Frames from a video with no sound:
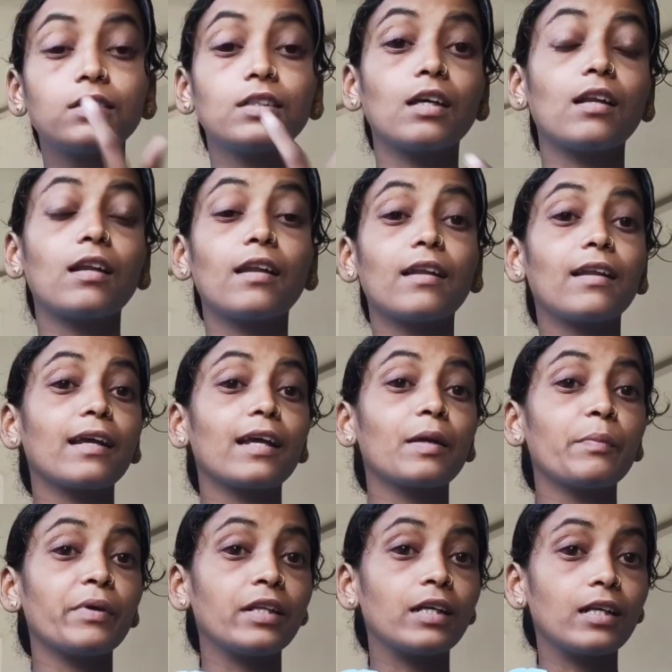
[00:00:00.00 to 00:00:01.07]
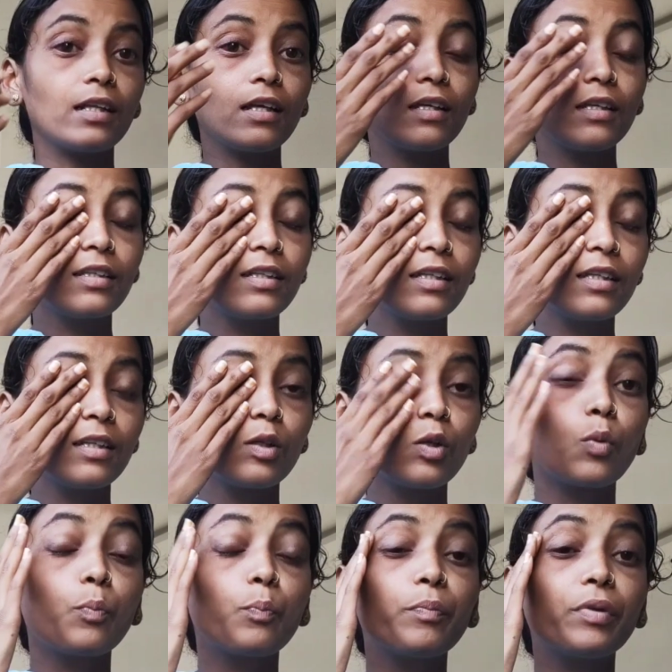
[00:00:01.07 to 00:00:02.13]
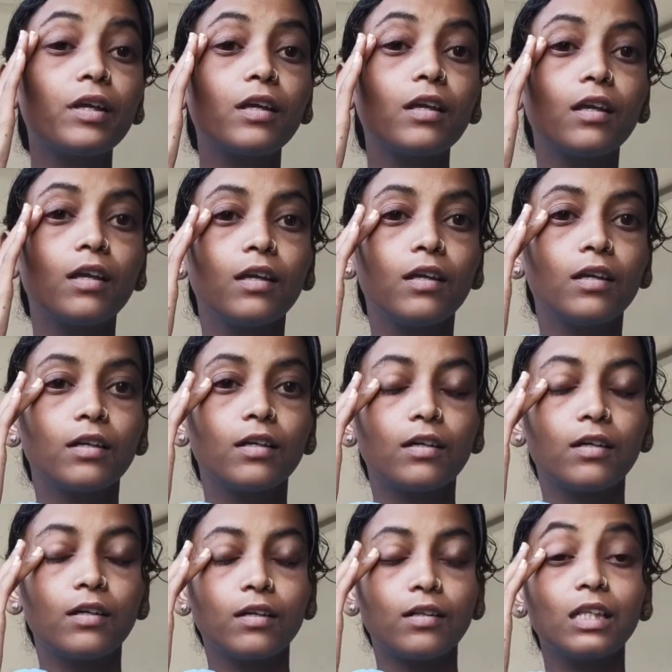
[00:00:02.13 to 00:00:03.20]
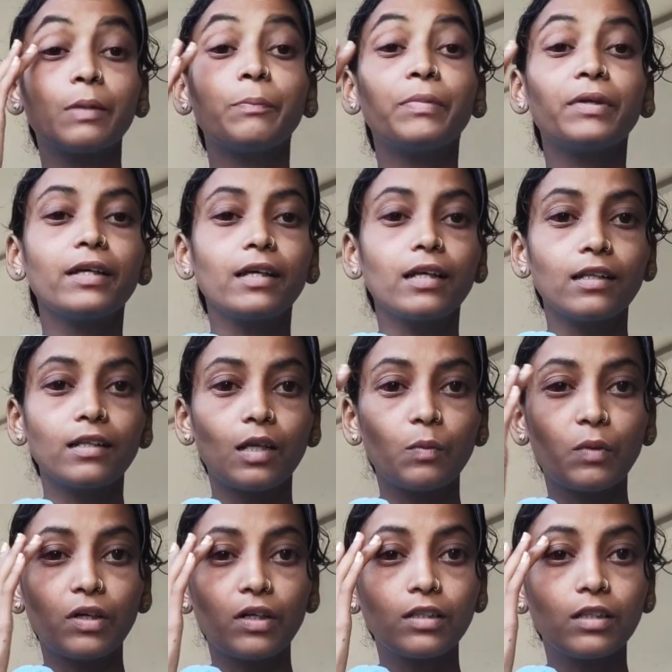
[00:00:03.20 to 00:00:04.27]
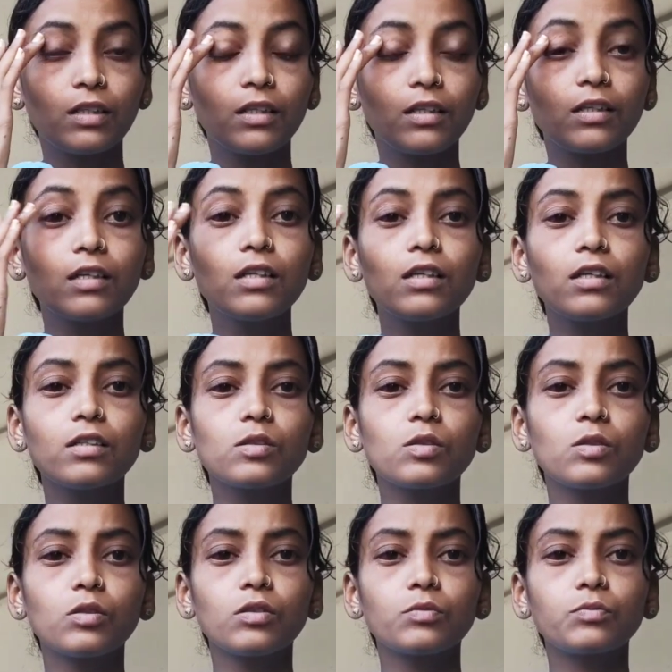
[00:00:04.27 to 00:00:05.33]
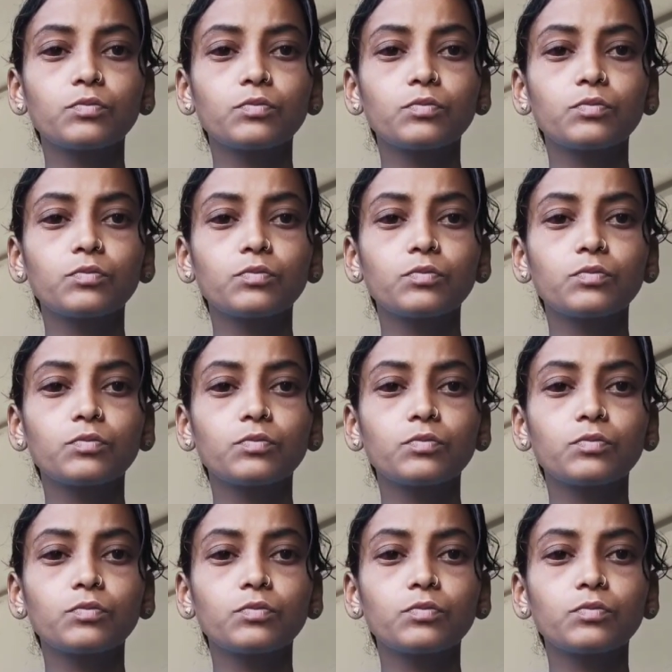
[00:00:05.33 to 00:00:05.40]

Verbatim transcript: చాలా ఎర్రగా అయిపోయింది కదా ఇది నొప్పి దెబ్బ తగిలిందనమాట దీనికి సో